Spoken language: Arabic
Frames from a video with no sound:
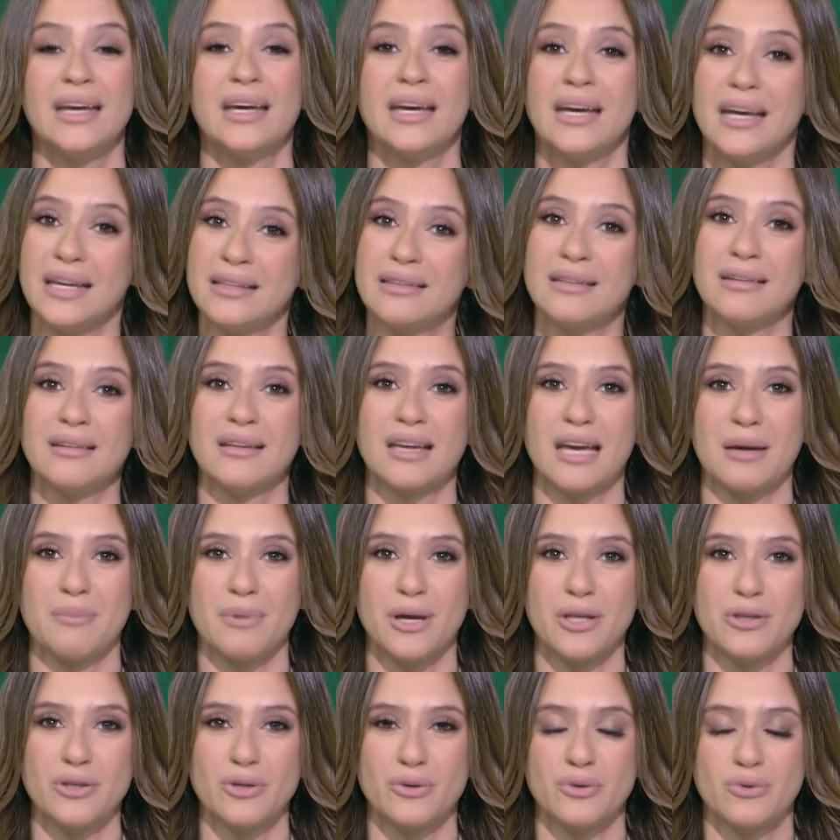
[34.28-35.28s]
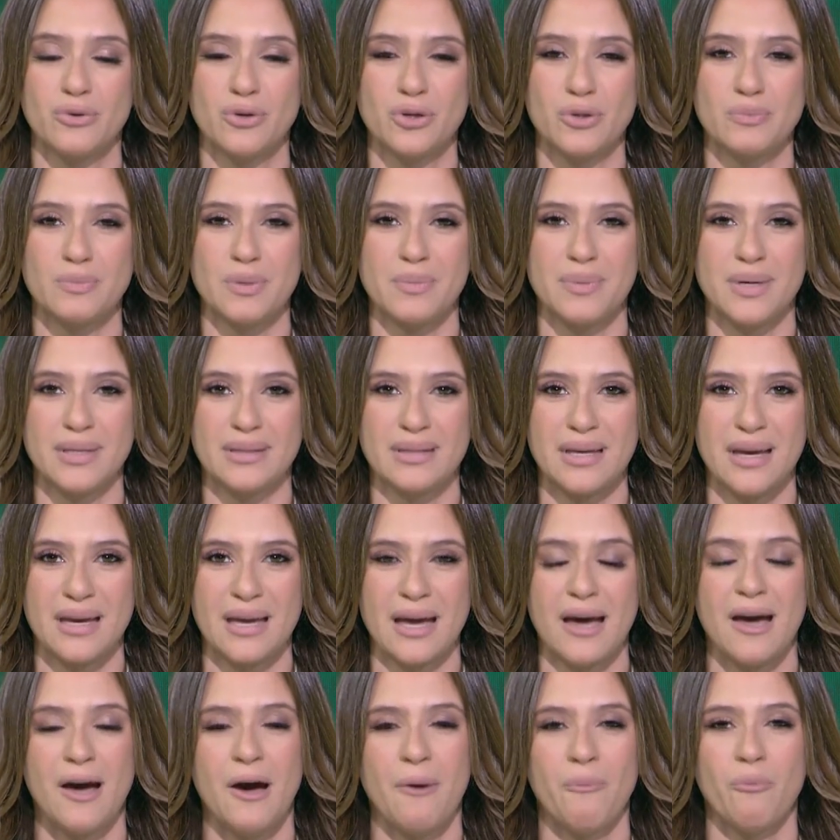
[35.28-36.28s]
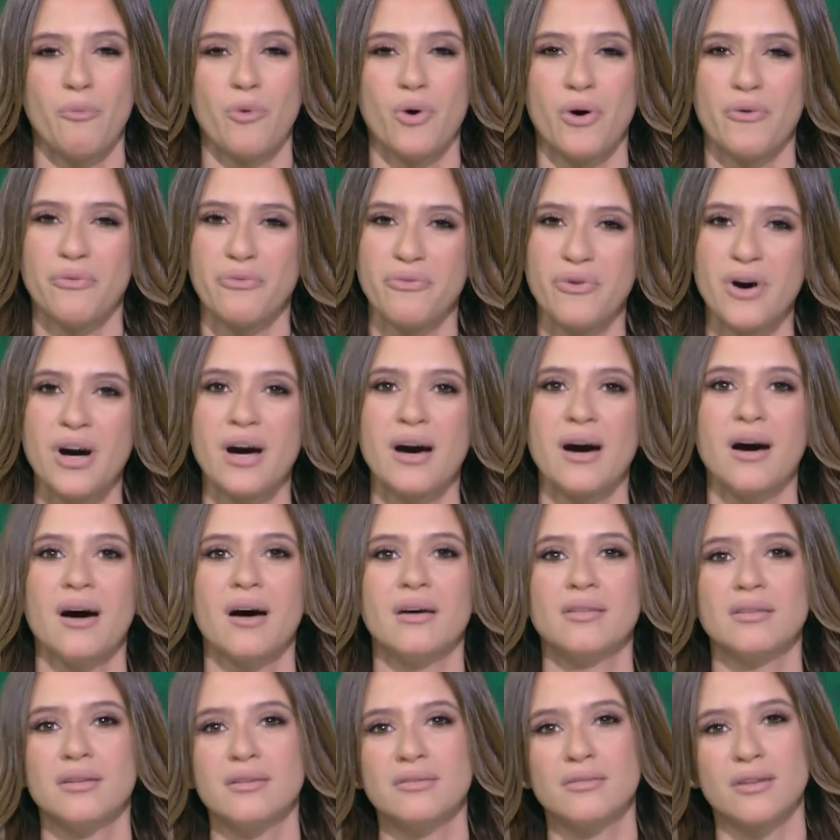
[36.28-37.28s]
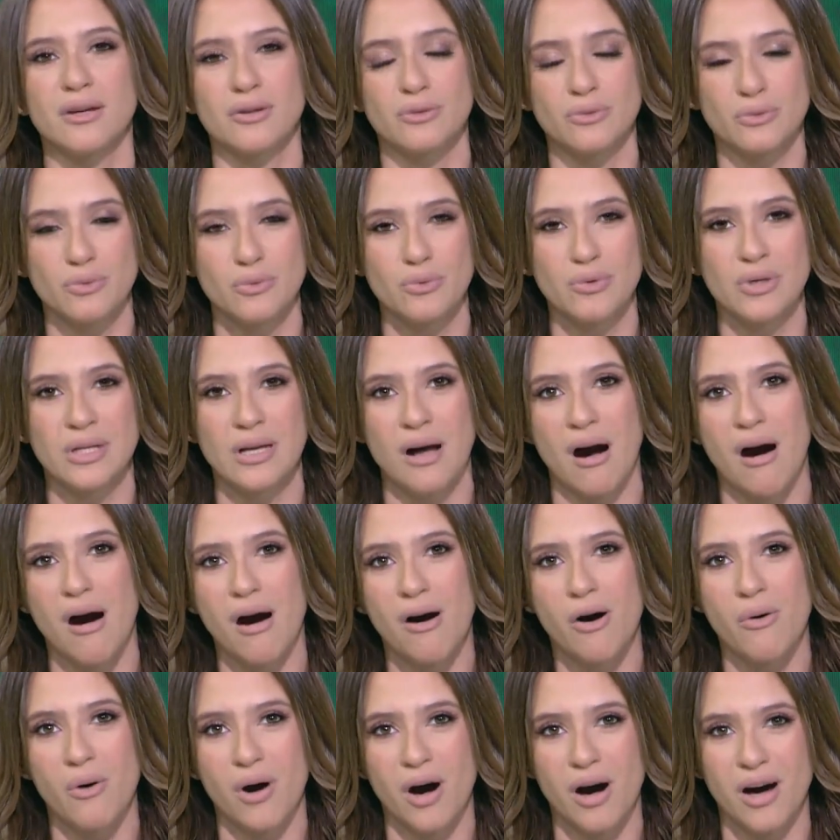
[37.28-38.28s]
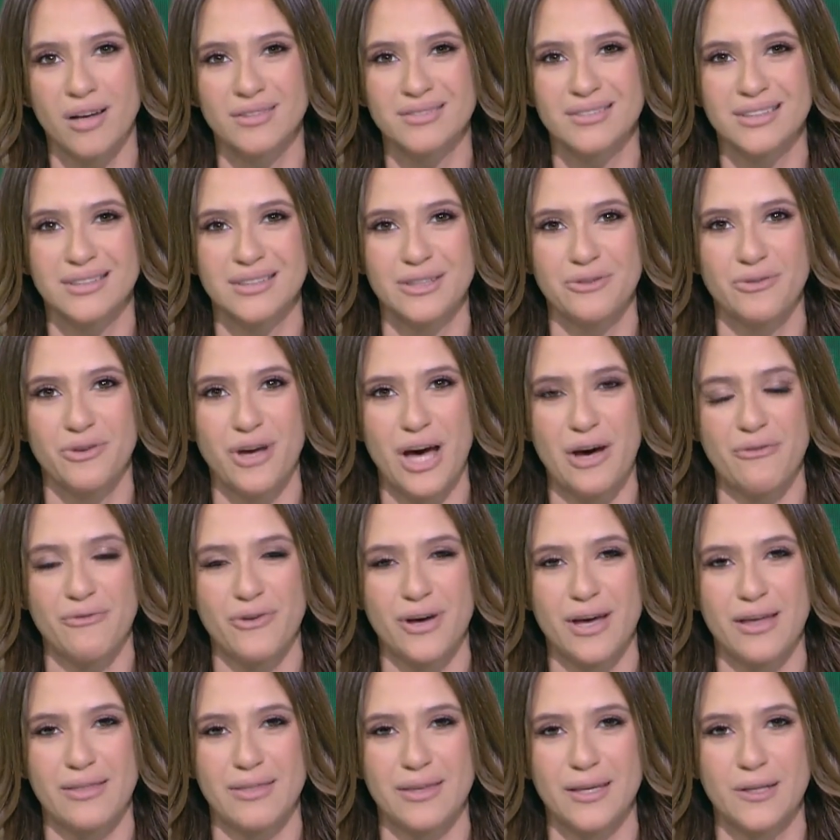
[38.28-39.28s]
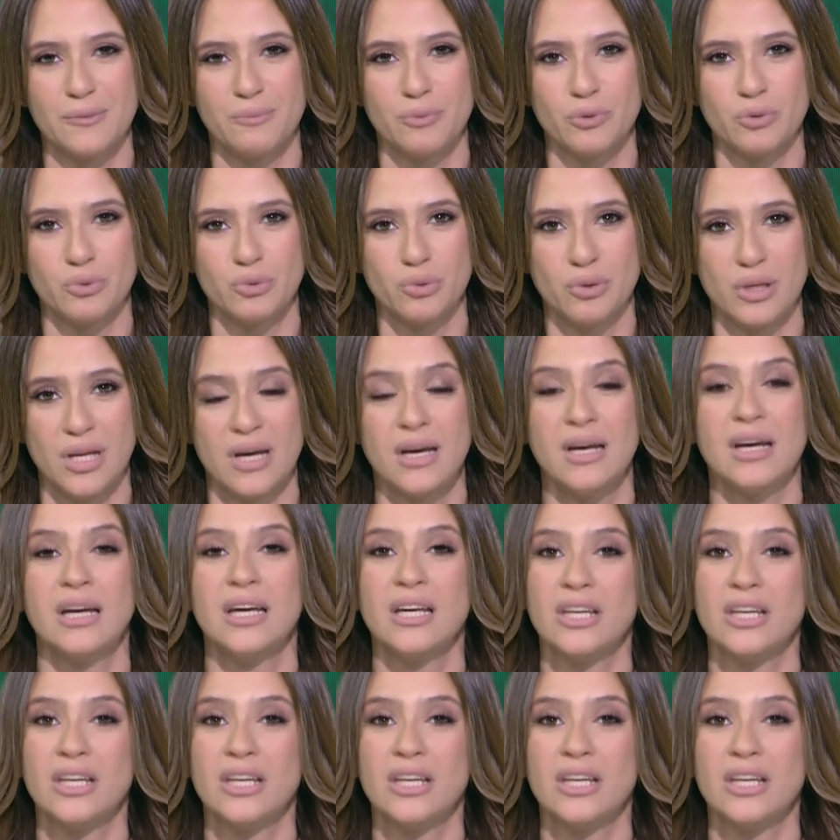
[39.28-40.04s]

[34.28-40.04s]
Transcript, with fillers: قدر كمان يكون ببدايه موفقه نقدر نقول كاقوى خط دفاع في هذه البطوله